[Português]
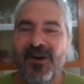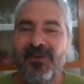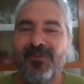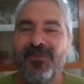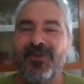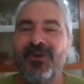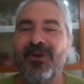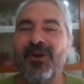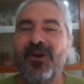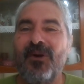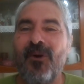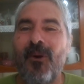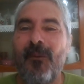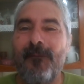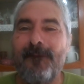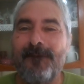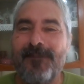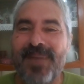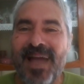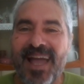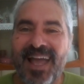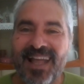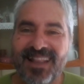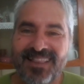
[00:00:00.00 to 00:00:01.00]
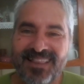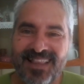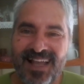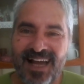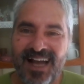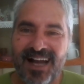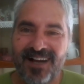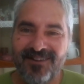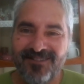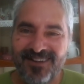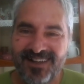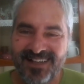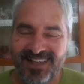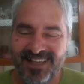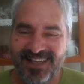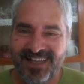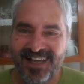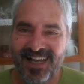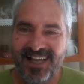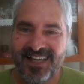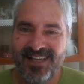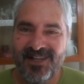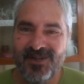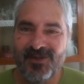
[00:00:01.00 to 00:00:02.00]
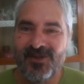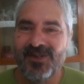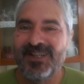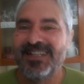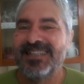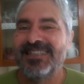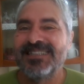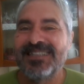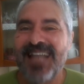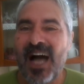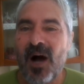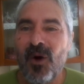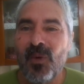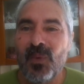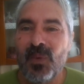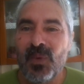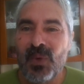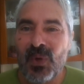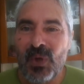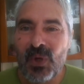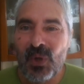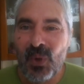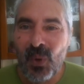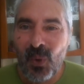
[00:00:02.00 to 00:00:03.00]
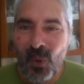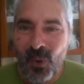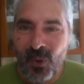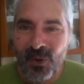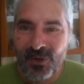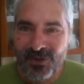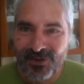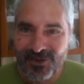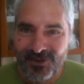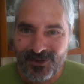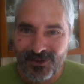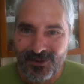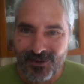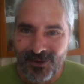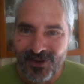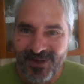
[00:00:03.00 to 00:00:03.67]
Porque com o pé d'água que caiu tá um lodo